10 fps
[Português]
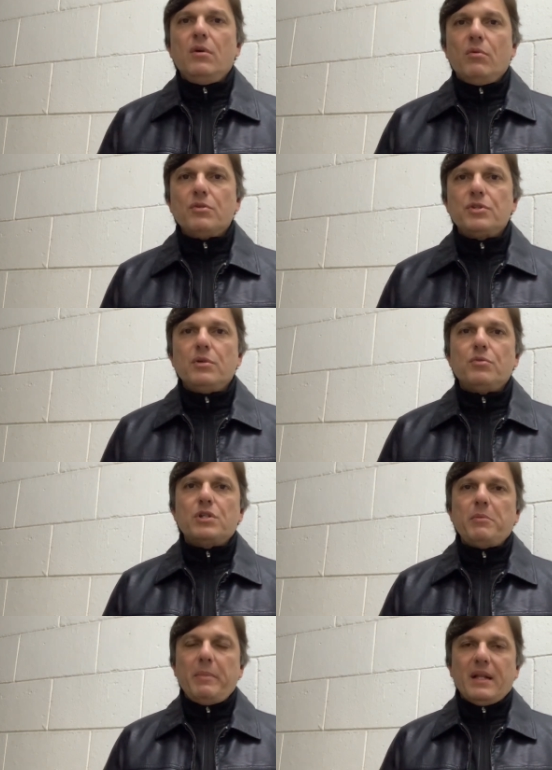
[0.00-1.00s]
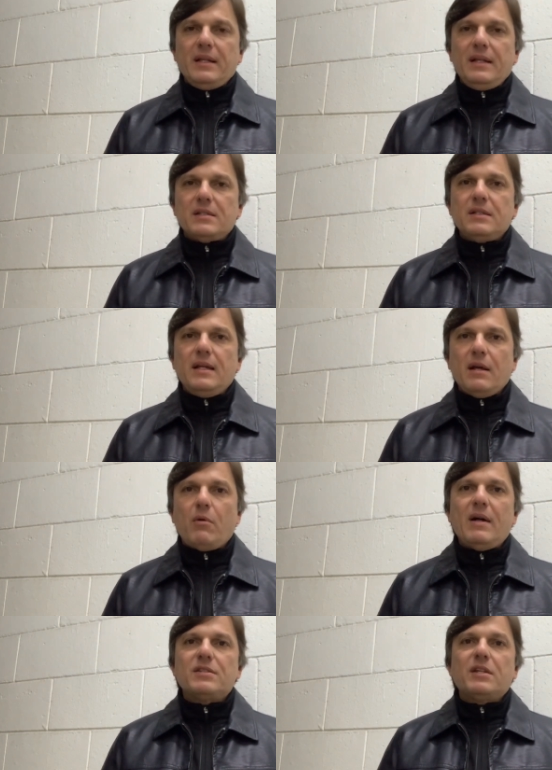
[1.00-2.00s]
onde o time paranaense é
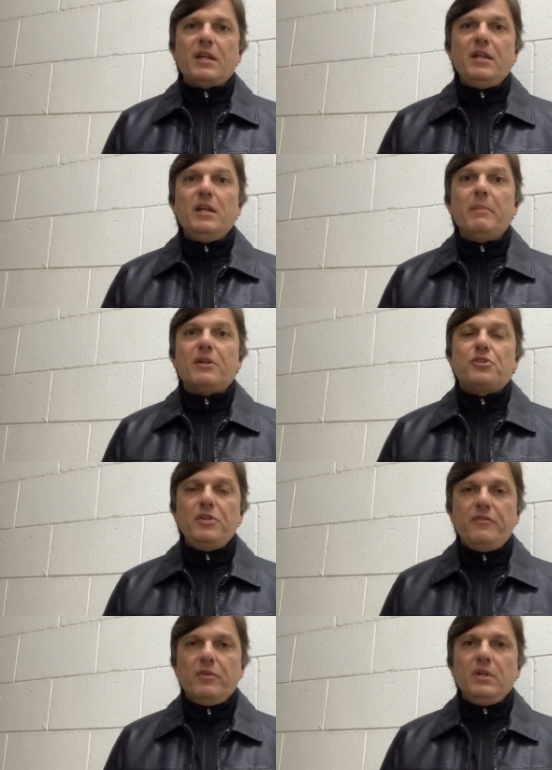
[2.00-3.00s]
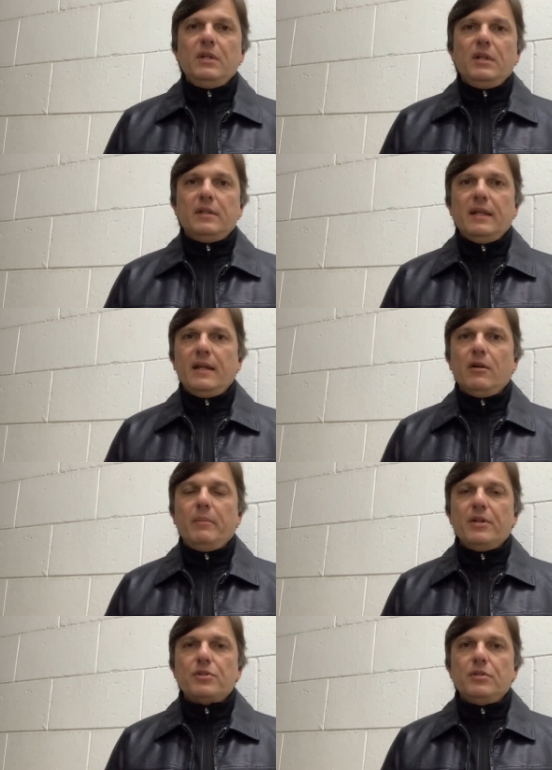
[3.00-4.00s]
quase que imbatível e tem
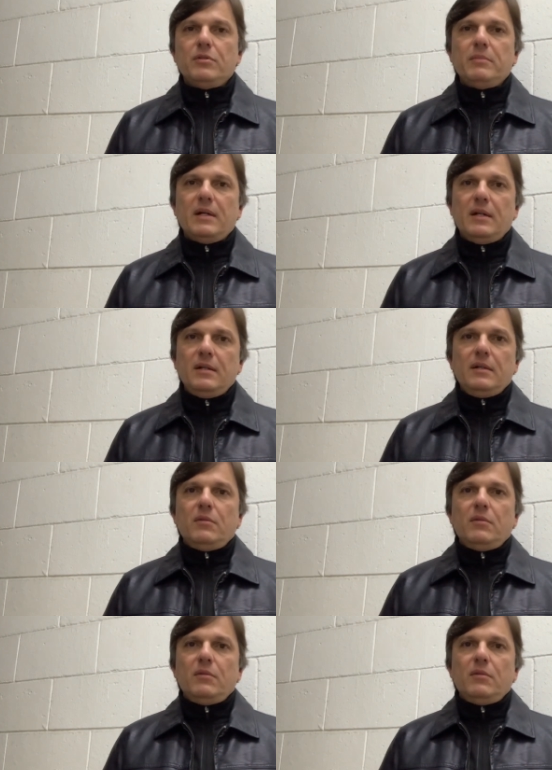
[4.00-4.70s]
realmente uma,